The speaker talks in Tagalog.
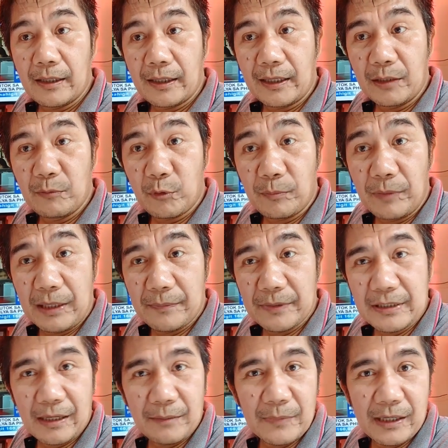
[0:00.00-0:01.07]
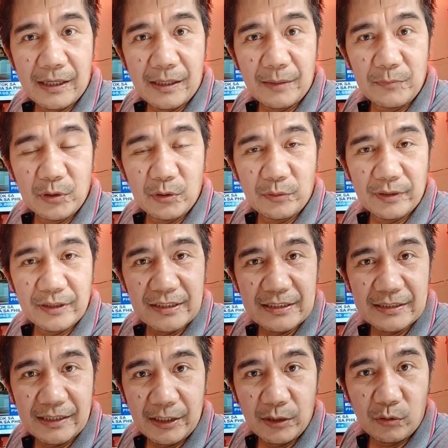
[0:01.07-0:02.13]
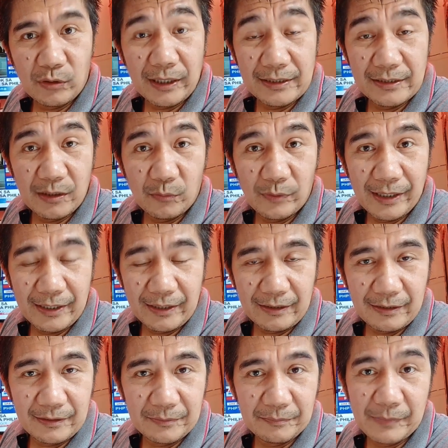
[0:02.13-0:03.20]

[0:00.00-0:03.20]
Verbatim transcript: naging problema niya mga ka-viewers sa yung kanyang wire.